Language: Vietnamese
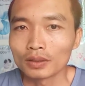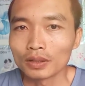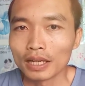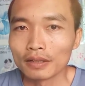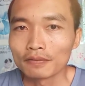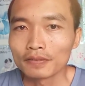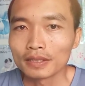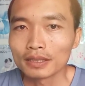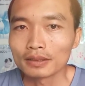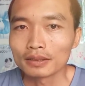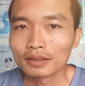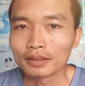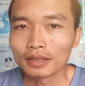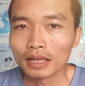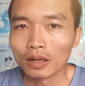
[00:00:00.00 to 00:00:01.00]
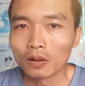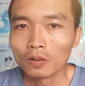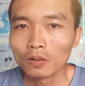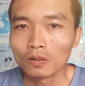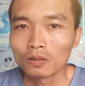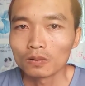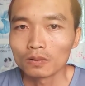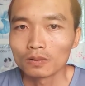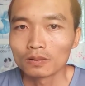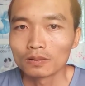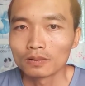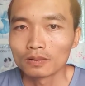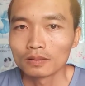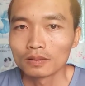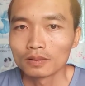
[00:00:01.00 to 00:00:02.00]
Rồi đến phiên người nấu.
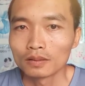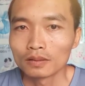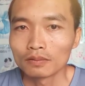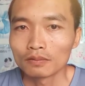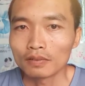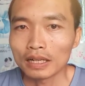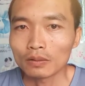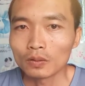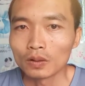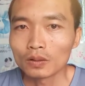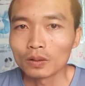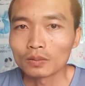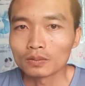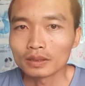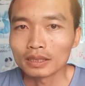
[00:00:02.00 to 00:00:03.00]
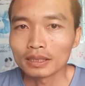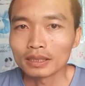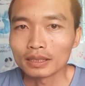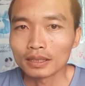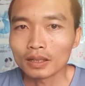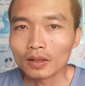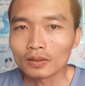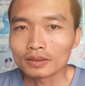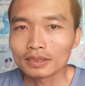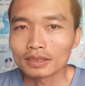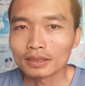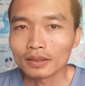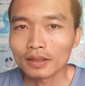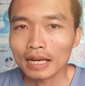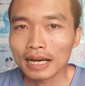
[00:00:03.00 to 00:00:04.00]
Và cuối cùng thì con
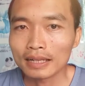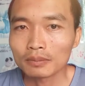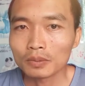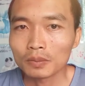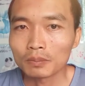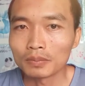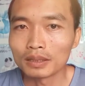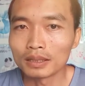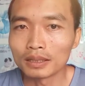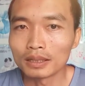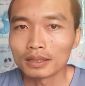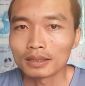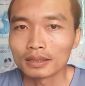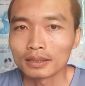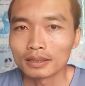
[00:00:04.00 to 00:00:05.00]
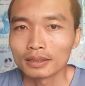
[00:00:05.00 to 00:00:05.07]
chỉ có ăn một bữa